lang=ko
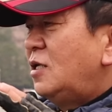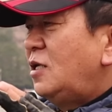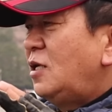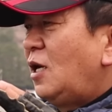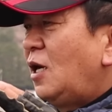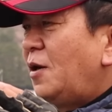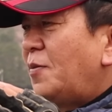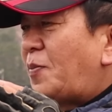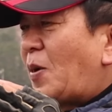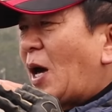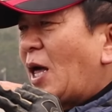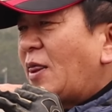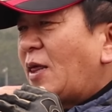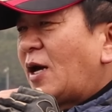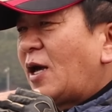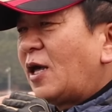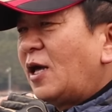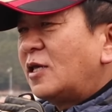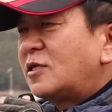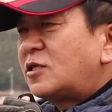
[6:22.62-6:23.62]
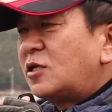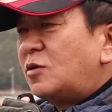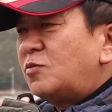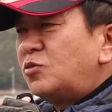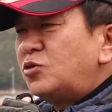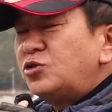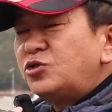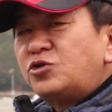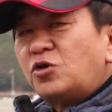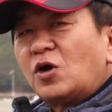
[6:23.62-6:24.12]
이게
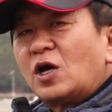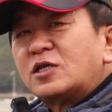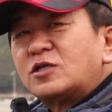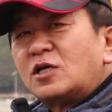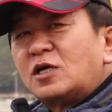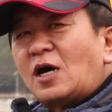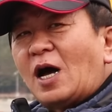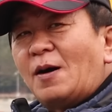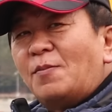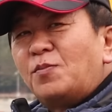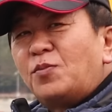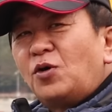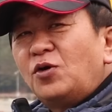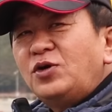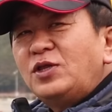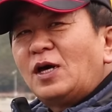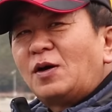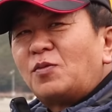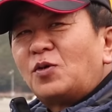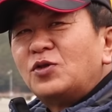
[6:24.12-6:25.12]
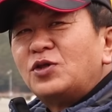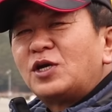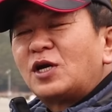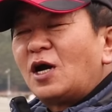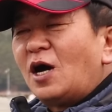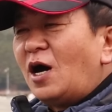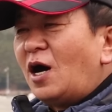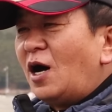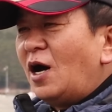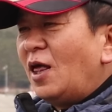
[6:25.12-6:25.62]
바닥에서 물속에서 안 보이다
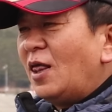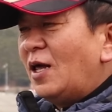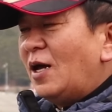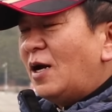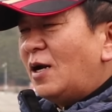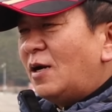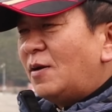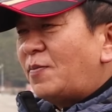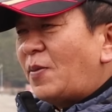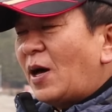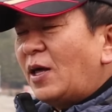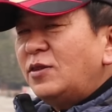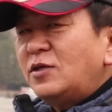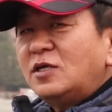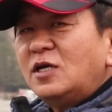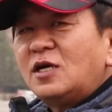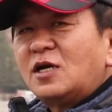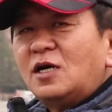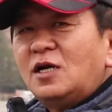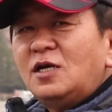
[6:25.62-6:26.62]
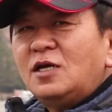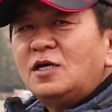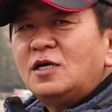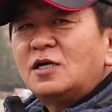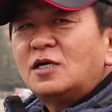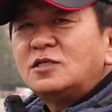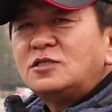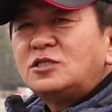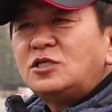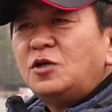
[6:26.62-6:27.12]
보니까 바늘이
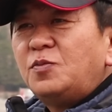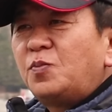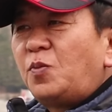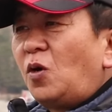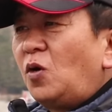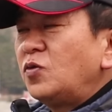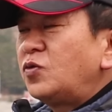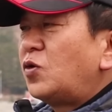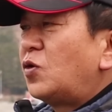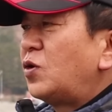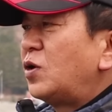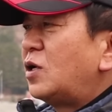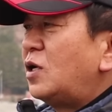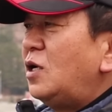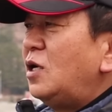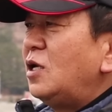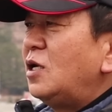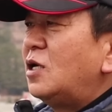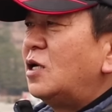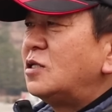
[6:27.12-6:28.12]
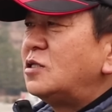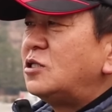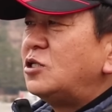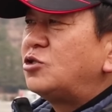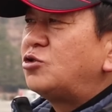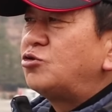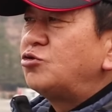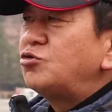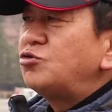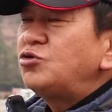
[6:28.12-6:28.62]
걸린 건지 뽕돌이 걸린
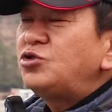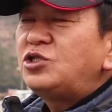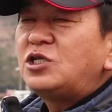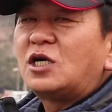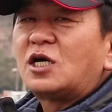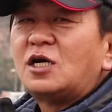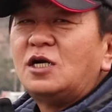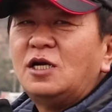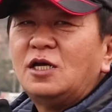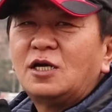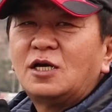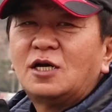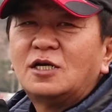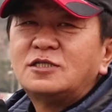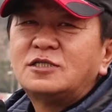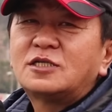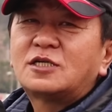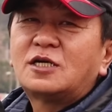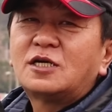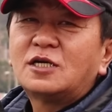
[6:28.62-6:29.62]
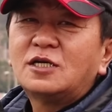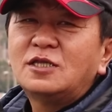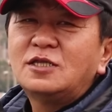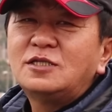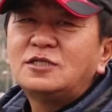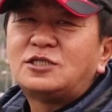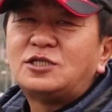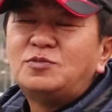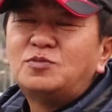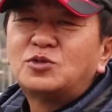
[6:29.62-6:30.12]
건지 수중지가 걸린 건지
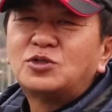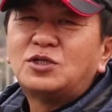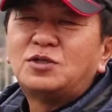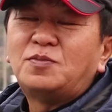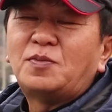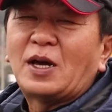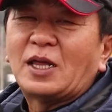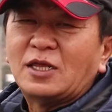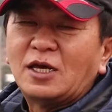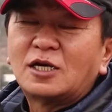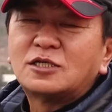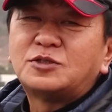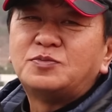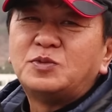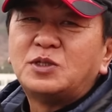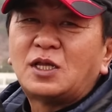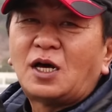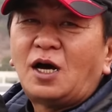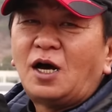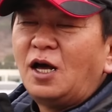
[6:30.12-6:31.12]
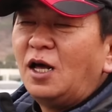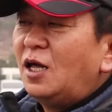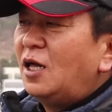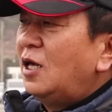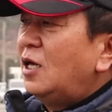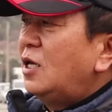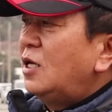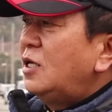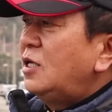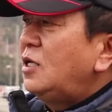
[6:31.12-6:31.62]
그런 질문을 많이 하십니다.
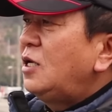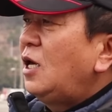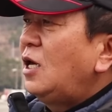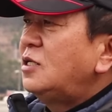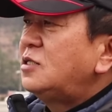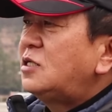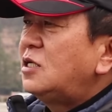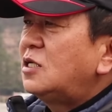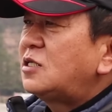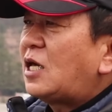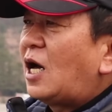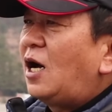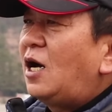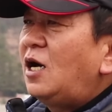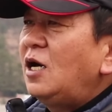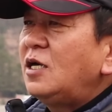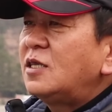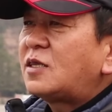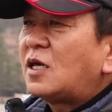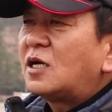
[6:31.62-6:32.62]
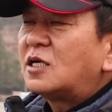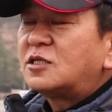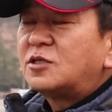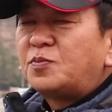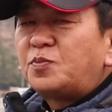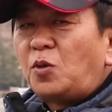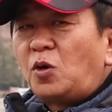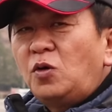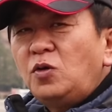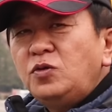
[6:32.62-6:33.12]
이게 이제 상황에
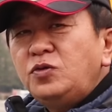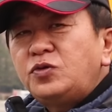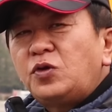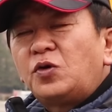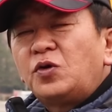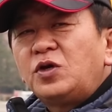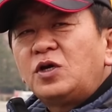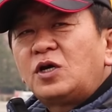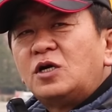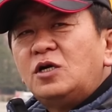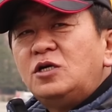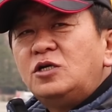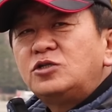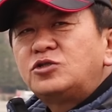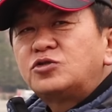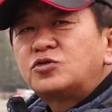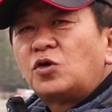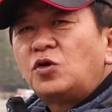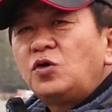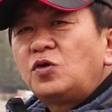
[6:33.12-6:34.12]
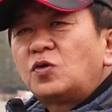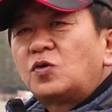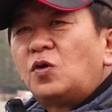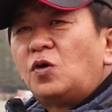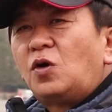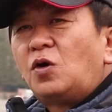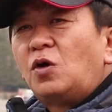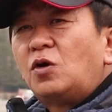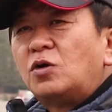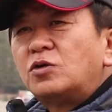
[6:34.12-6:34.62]
따라서 뽕돌이 걸릴 수도
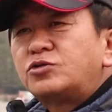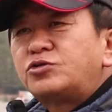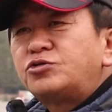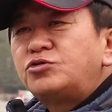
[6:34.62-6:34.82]
있고